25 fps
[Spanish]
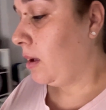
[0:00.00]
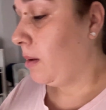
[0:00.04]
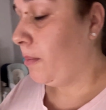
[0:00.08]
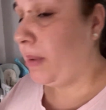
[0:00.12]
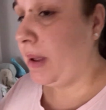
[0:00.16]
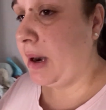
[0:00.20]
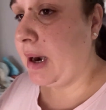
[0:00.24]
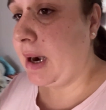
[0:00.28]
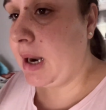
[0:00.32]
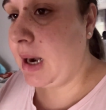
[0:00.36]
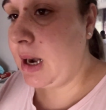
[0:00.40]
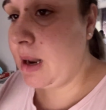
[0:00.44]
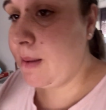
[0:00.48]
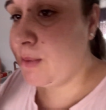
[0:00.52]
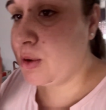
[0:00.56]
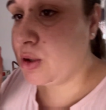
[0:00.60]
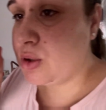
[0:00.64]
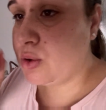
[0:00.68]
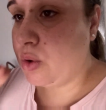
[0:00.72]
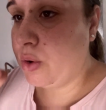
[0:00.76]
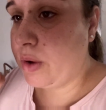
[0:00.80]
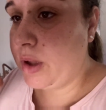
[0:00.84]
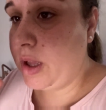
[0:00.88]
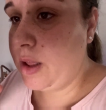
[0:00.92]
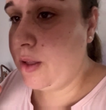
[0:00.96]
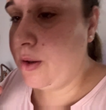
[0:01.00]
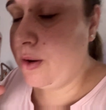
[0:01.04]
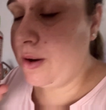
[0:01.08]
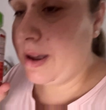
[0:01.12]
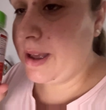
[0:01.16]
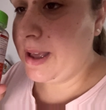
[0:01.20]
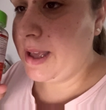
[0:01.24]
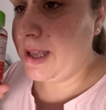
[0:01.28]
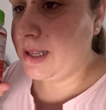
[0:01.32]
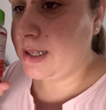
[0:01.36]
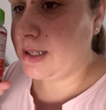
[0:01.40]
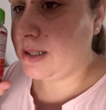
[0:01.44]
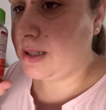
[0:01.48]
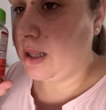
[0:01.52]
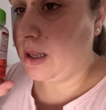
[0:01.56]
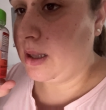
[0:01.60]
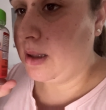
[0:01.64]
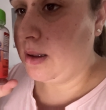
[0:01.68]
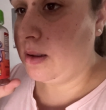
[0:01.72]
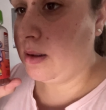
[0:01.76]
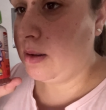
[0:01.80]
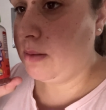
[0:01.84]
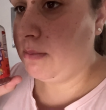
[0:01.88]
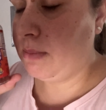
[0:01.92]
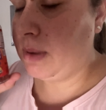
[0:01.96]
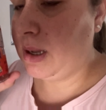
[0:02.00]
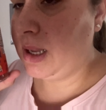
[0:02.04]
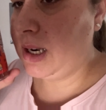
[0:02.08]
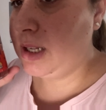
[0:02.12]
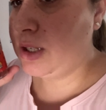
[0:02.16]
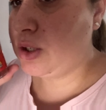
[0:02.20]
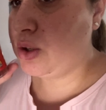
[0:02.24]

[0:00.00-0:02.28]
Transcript: pero ahora le hemos cogido esta, ¿vale?